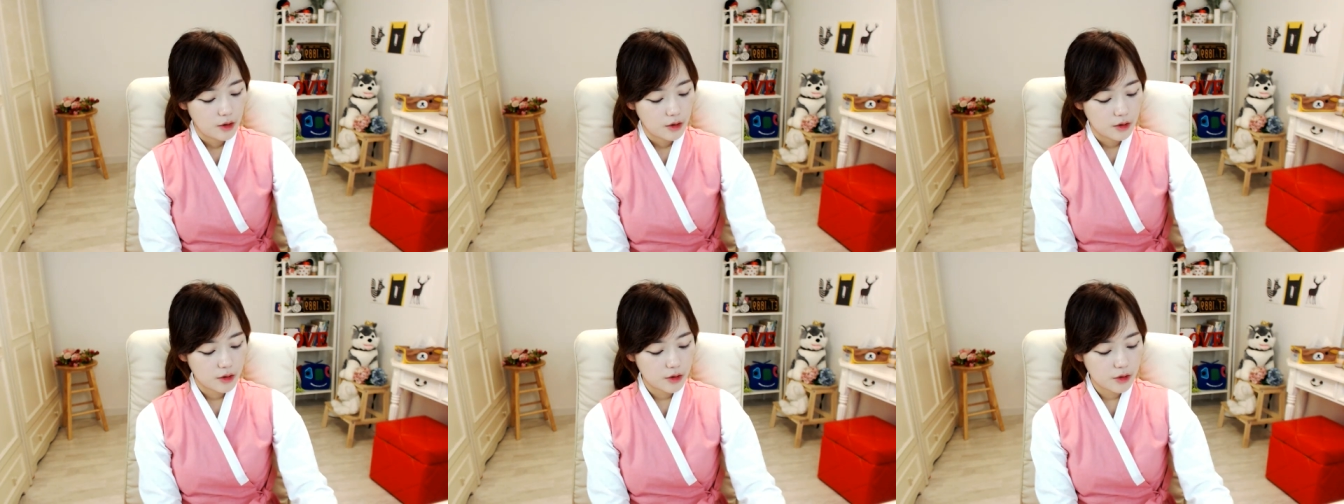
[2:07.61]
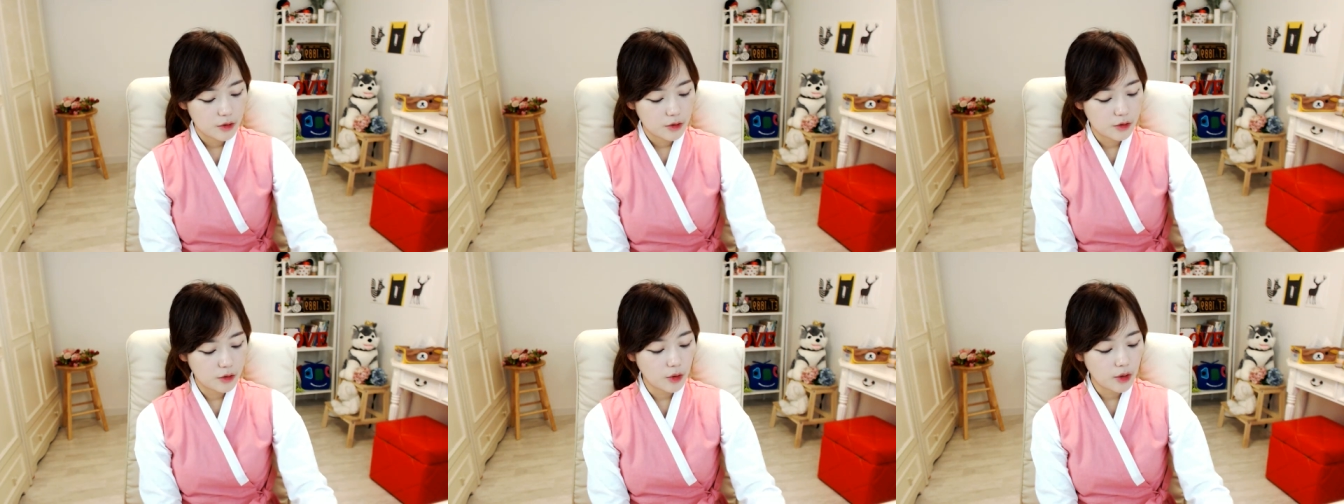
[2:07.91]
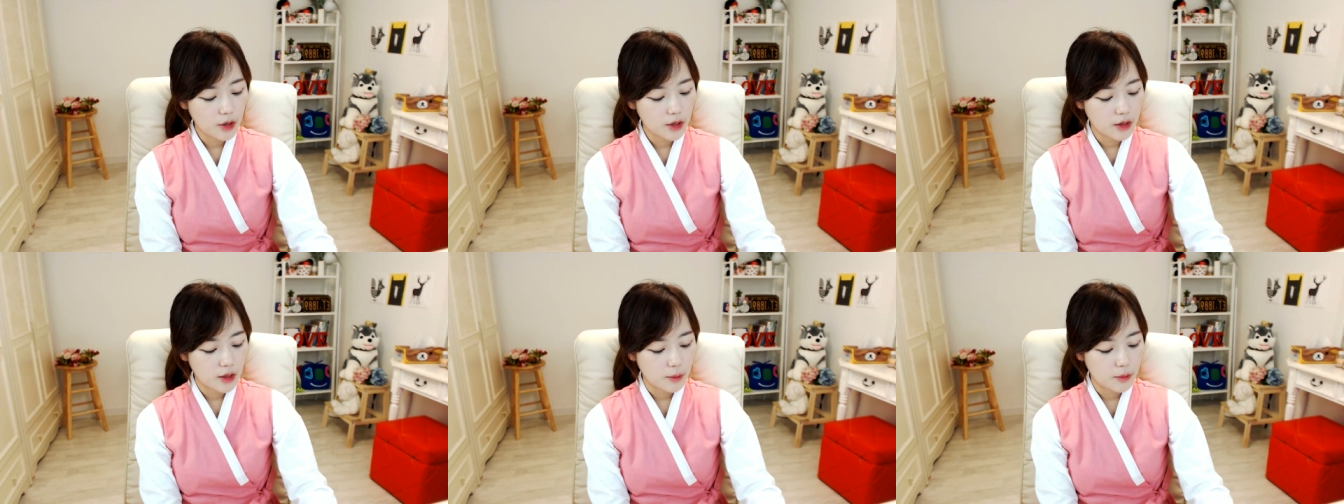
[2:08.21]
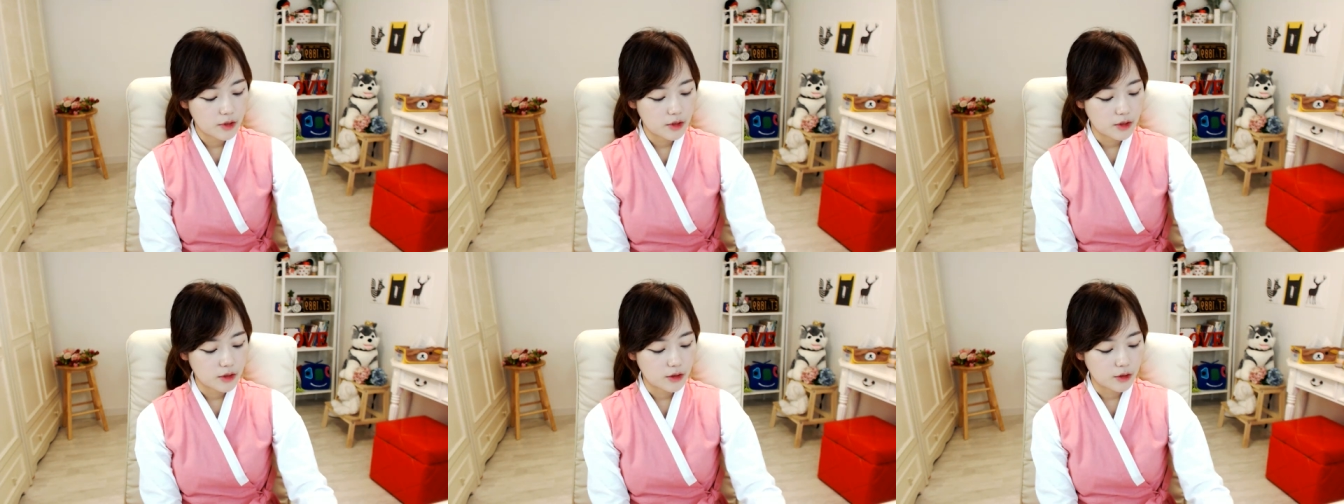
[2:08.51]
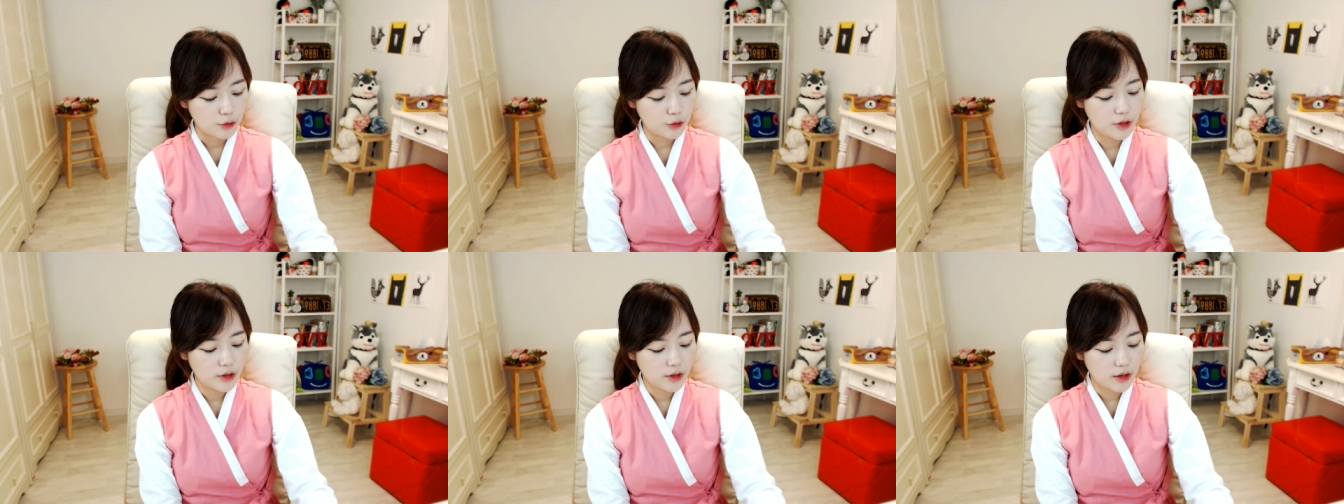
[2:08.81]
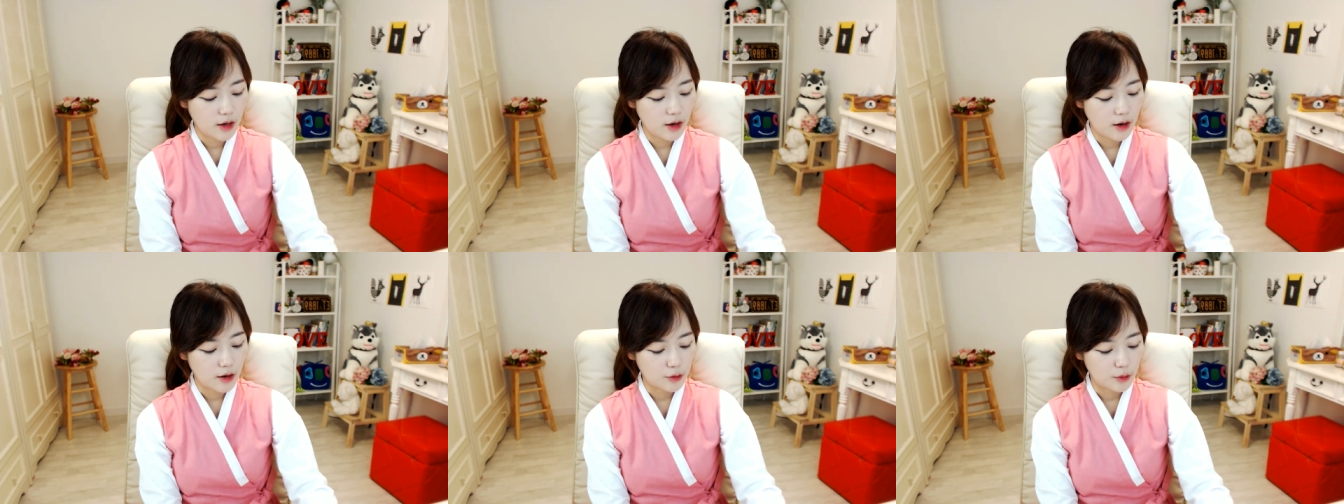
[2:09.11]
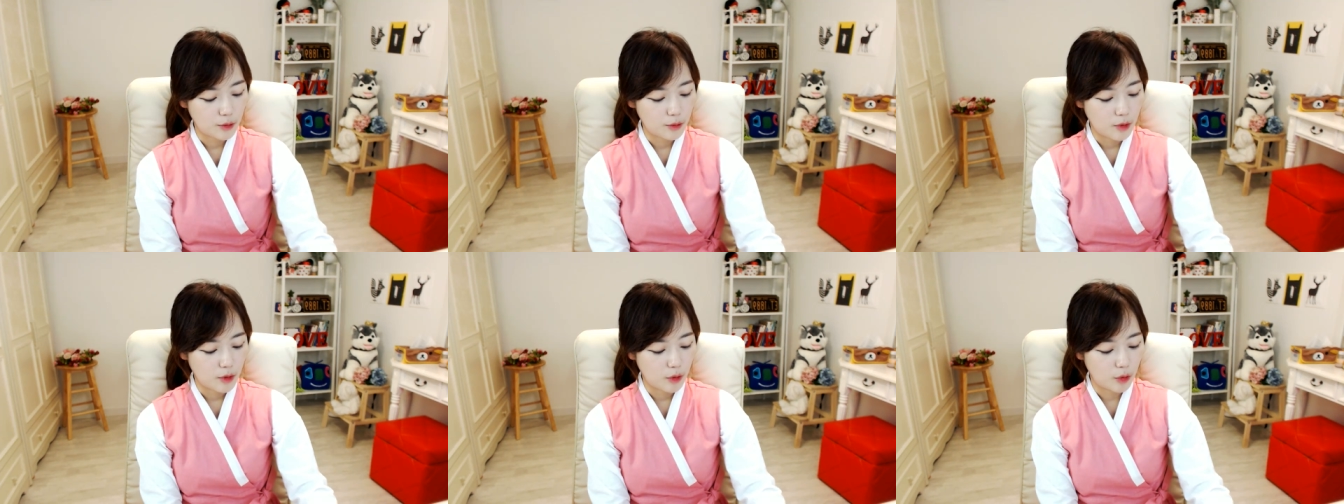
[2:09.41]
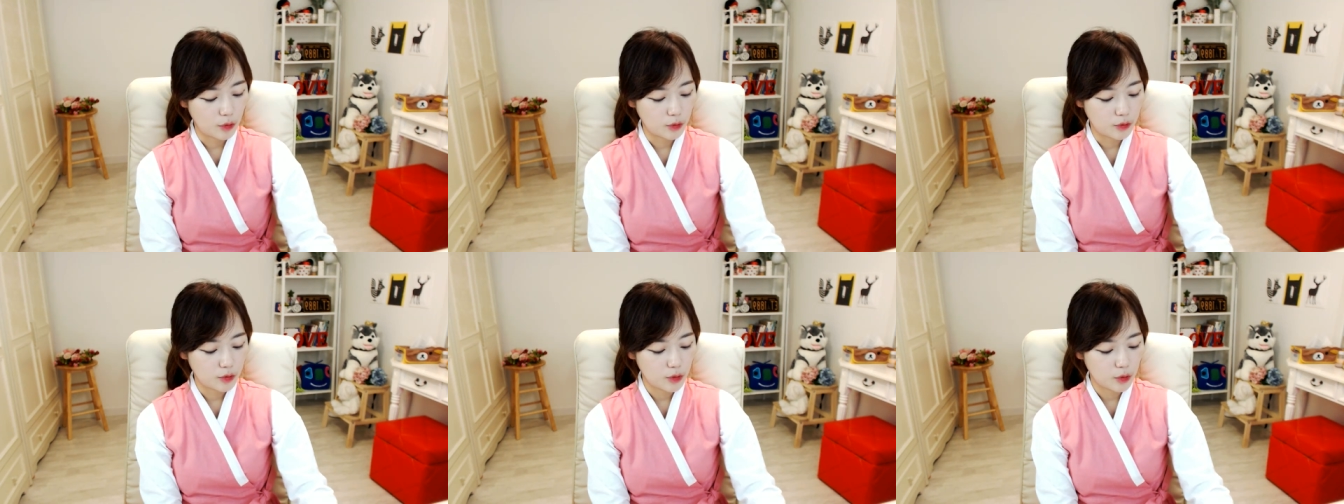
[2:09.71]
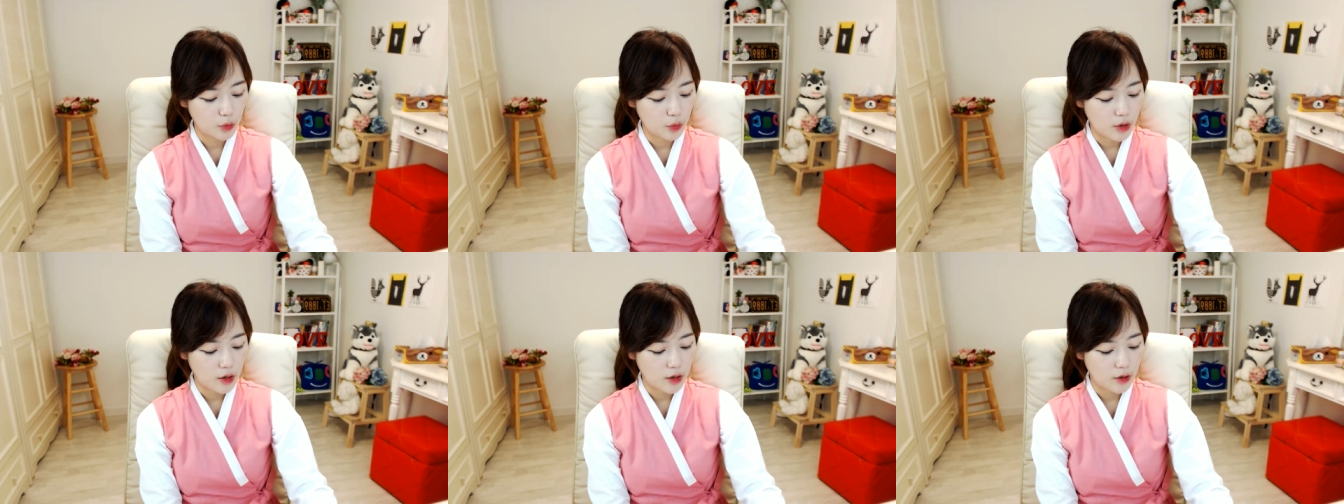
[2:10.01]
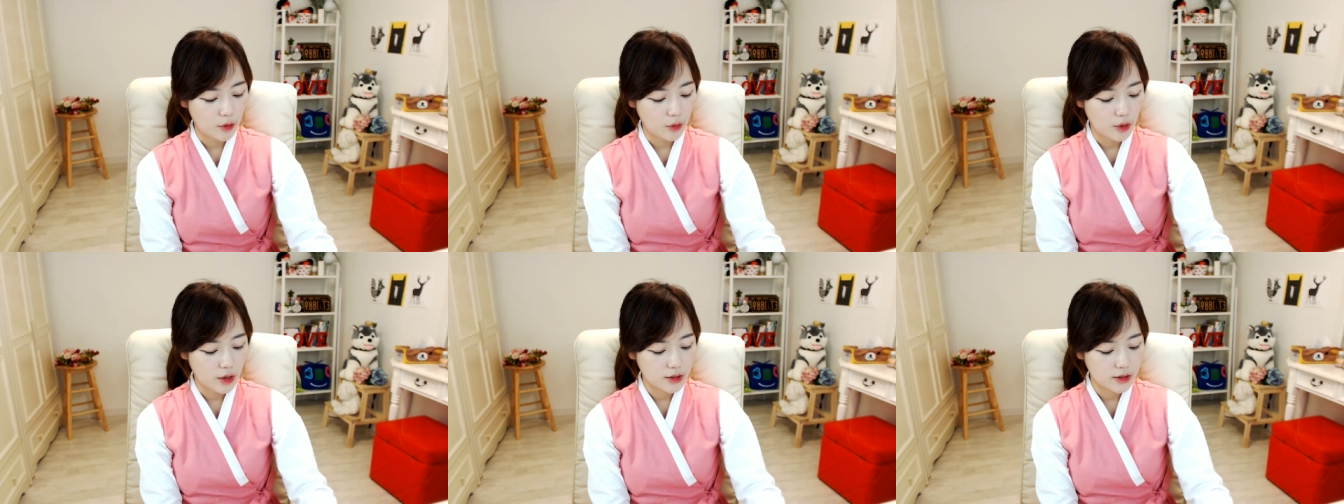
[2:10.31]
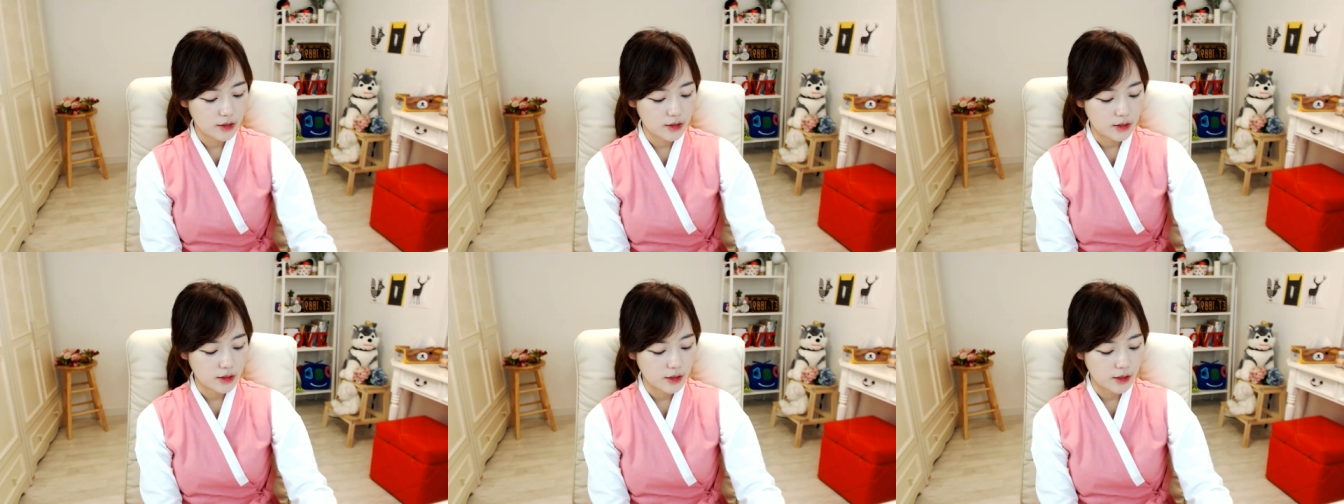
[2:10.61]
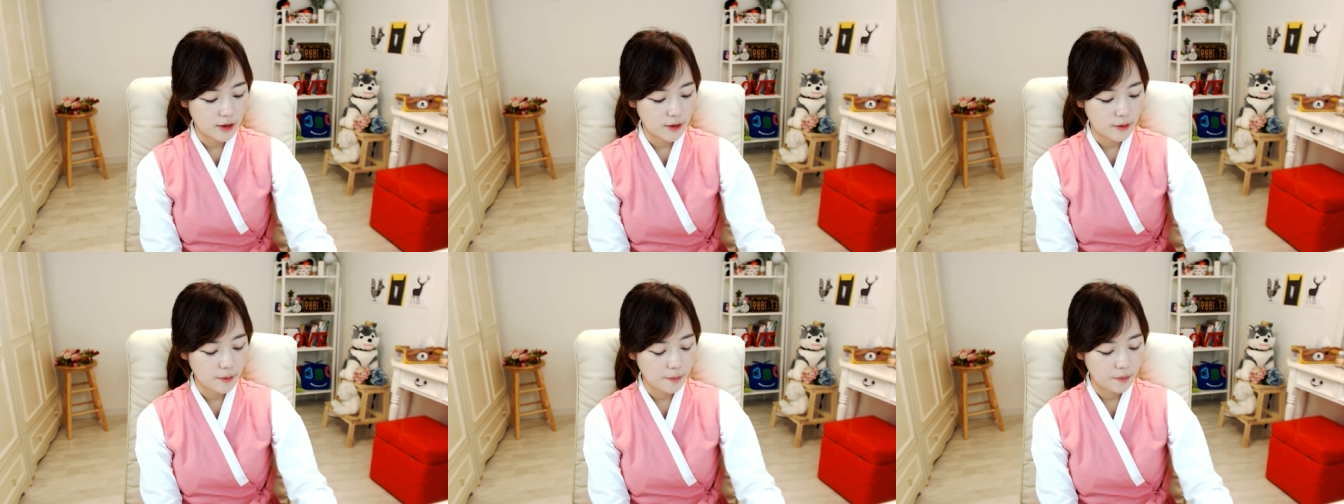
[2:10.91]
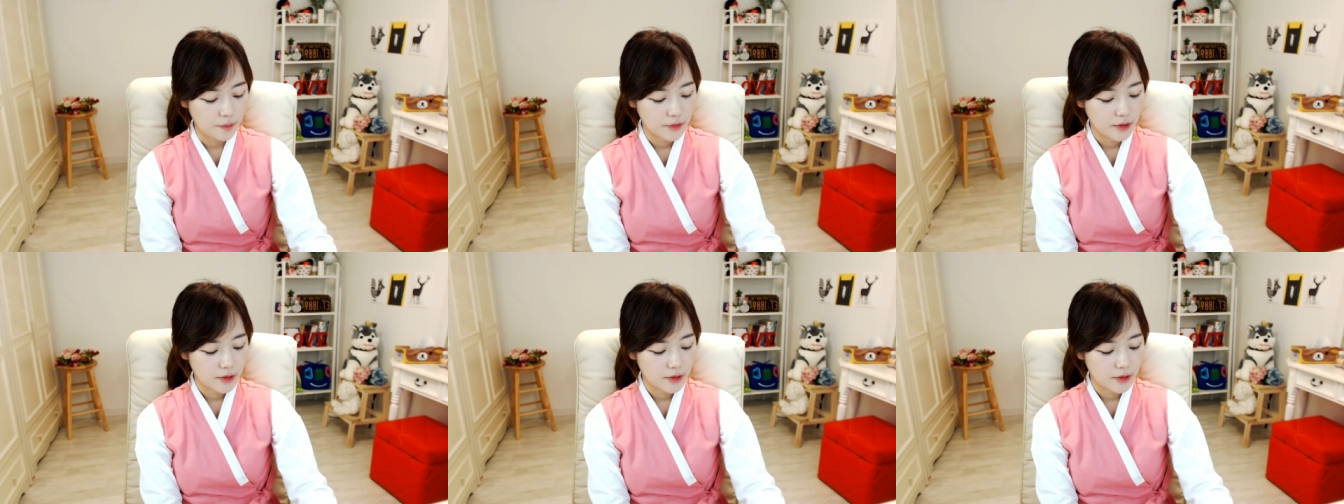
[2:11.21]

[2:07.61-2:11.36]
그리고 그렇게 되면 진짜 우리나라가 정말 어떻게 돌아가려고 하는지